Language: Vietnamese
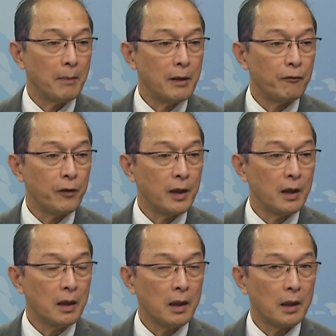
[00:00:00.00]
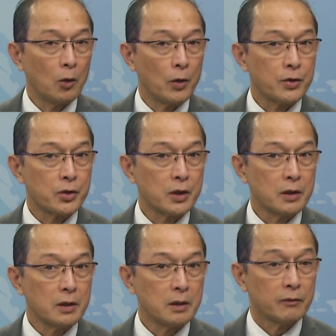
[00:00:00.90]
bên phía à, luật
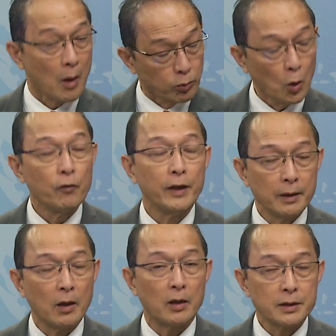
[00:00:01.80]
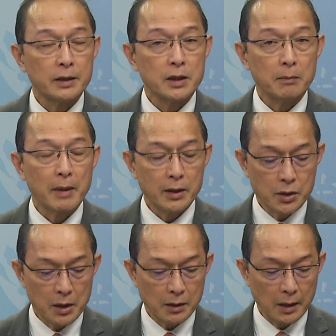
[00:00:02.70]
sư công tố viên họ sẽ trình bày
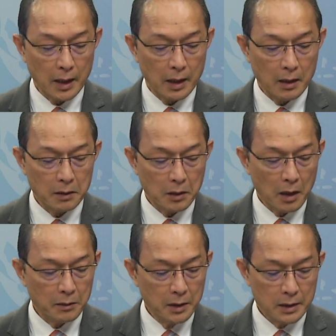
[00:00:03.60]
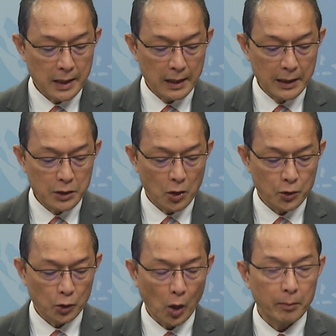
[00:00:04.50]
trước để à, đưa ra lý do
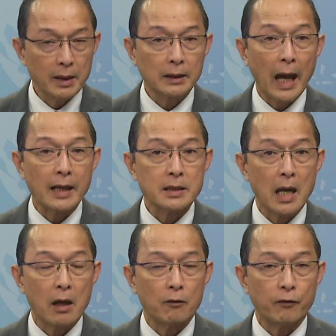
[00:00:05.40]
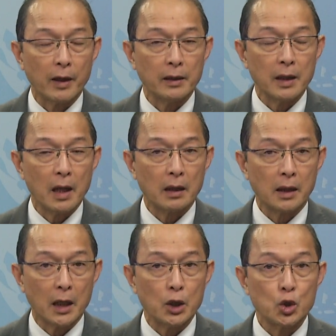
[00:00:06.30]
cho tòa biết tại sao phải à,
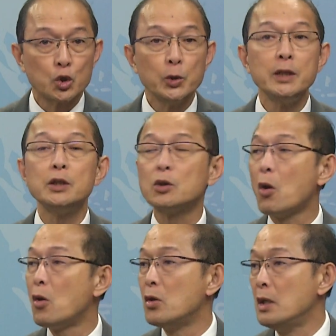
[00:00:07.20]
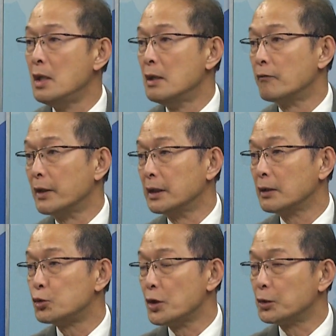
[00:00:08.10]
cần truy tố và những
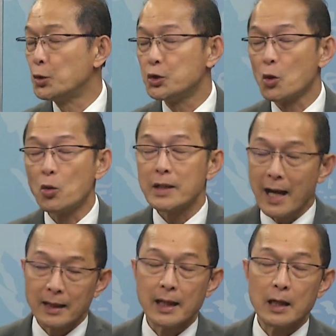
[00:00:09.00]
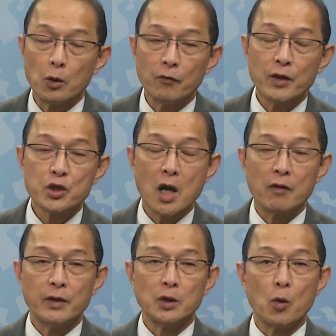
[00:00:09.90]
cái chuyện truy tố nặng nề đối với
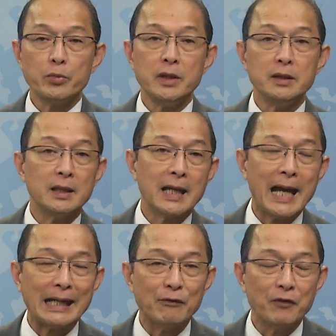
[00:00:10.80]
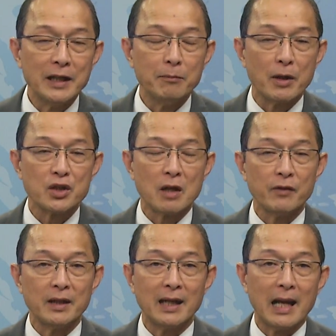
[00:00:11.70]
Chauvin cũng như những cái hành vi mà
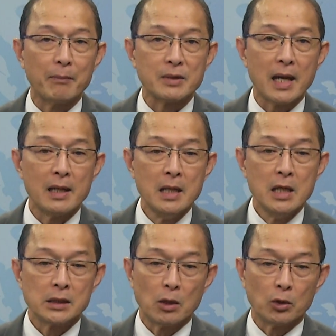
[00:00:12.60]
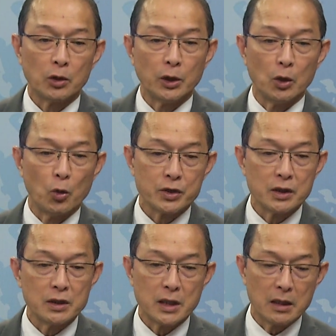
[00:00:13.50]
Chauvin đã làm ra sau đó thì
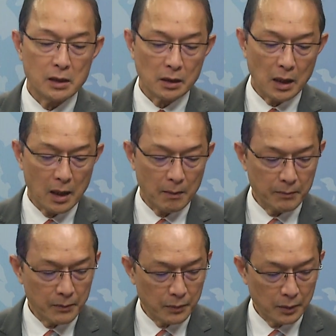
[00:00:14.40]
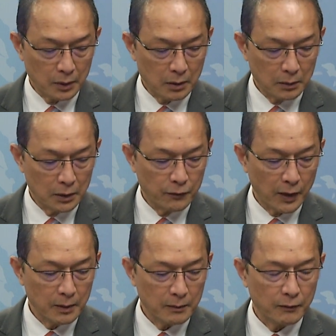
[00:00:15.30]
sư sẽ được à, tư
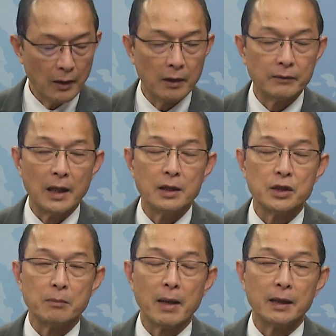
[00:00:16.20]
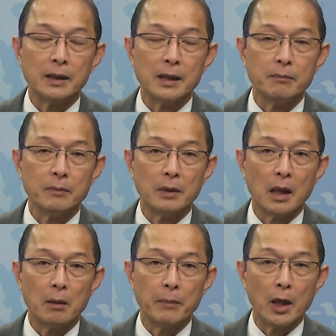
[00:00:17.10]
vấn và để trình bày thêm
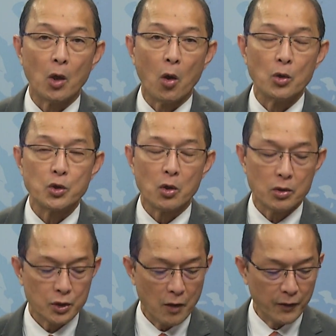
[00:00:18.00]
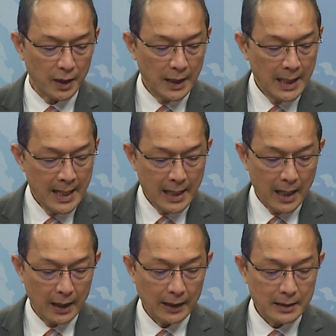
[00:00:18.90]
à, biện hộ cho Chauvin
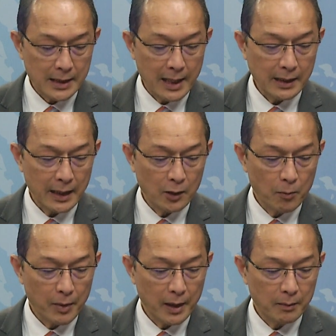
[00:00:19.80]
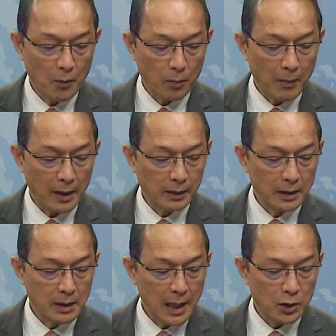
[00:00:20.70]
à, sáng ngày hôm nay một bản
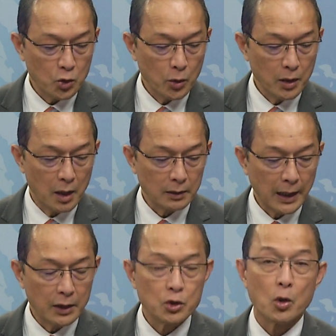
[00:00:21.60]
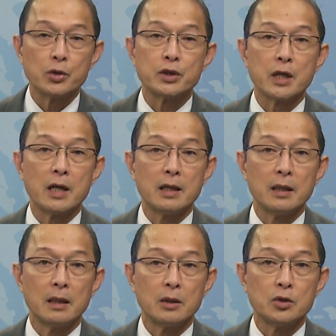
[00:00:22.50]
tin đáng chú ý ở tại
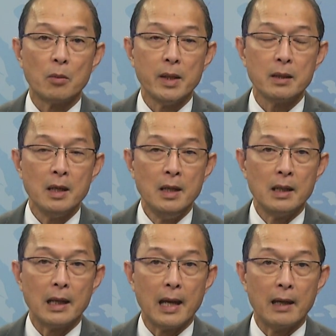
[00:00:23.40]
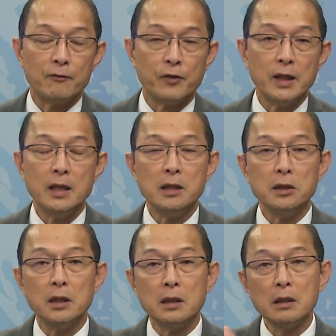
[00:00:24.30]
Georgia à, cho biết là vì
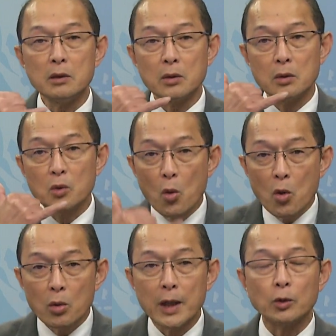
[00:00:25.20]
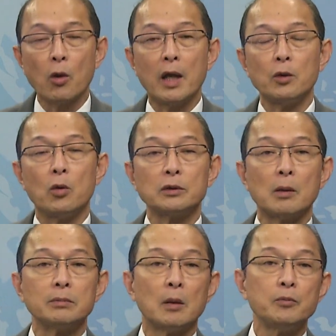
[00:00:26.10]
những cú điện thoại của
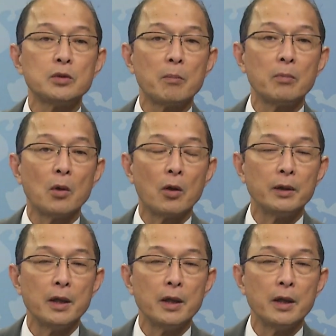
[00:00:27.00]
tổng thống Trump gọi